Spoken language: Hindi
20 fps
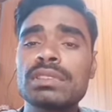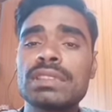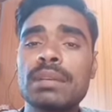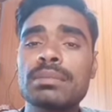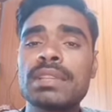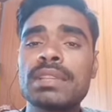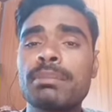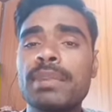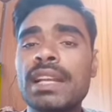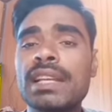
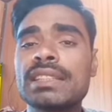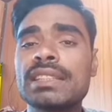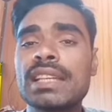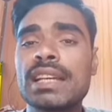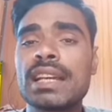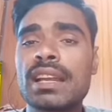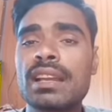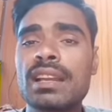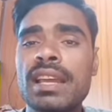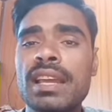सबसे पहले
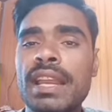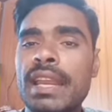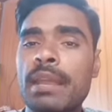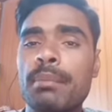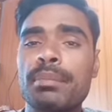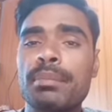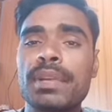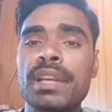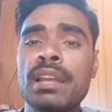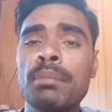चेक करना है
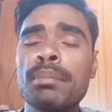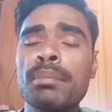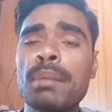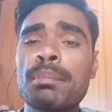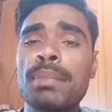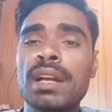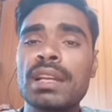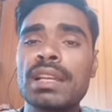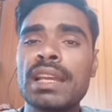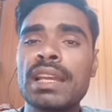रेम रेम में
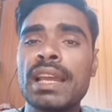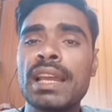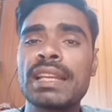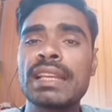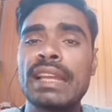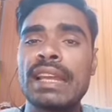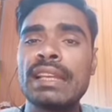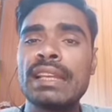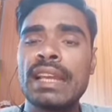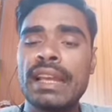पानी है
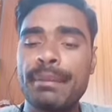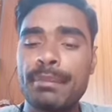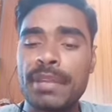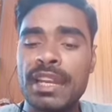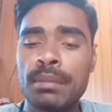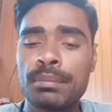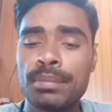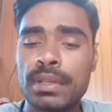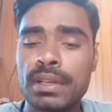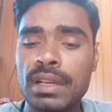कि नहीं है
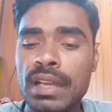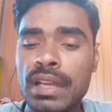रेम